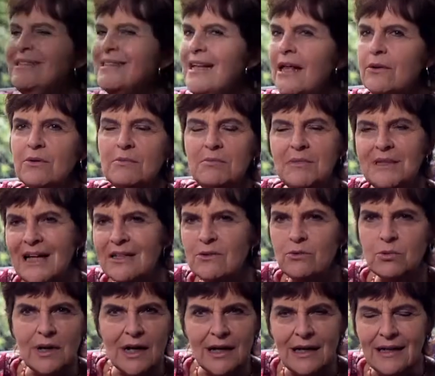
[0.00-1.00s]
ha estado en mi
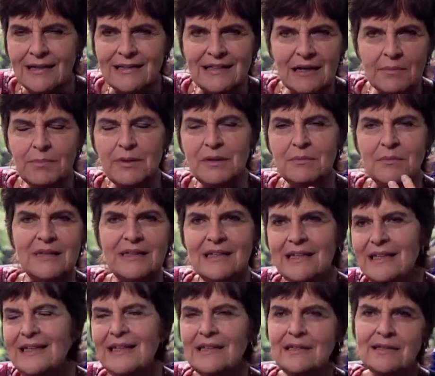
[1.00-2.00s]
naturaleza
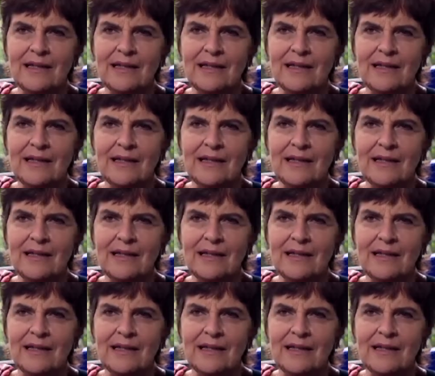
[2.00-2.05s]
permitir que